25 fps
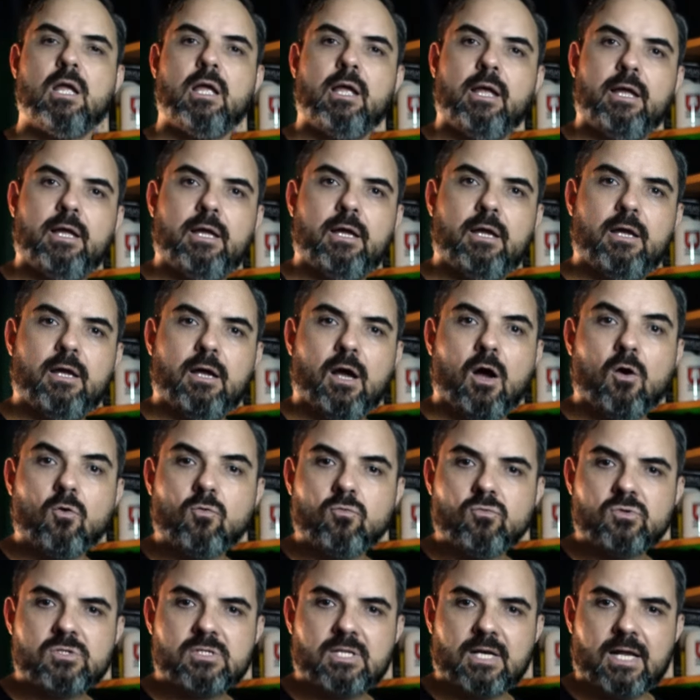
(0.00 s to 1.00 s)
é,
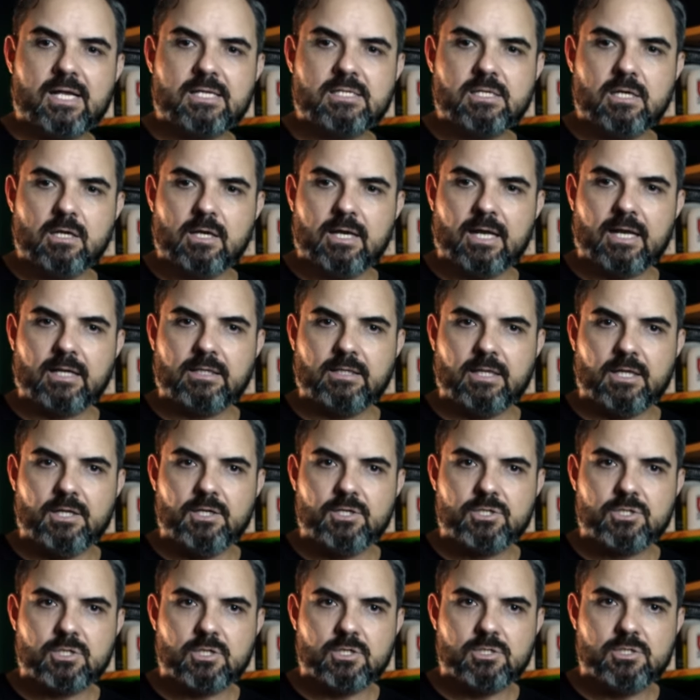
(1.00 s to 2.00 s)
alguns trazem
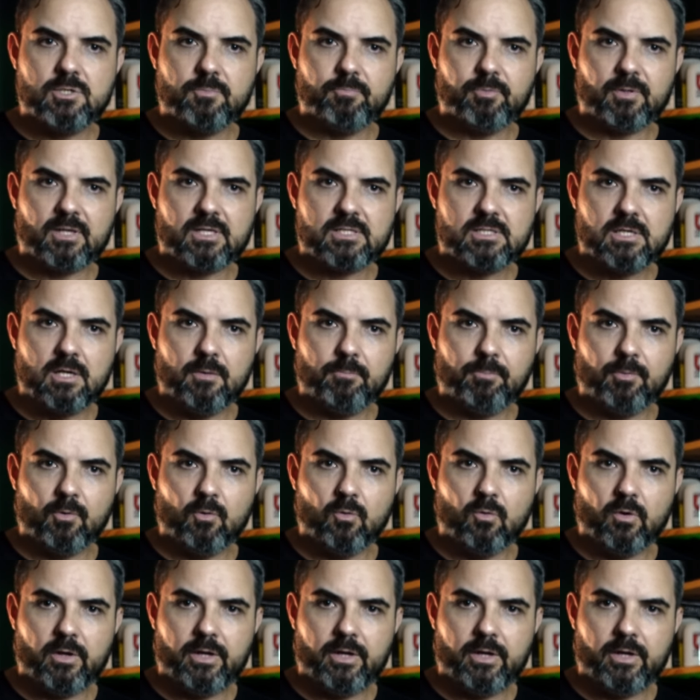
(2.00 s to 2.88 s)
características de, por exemplo,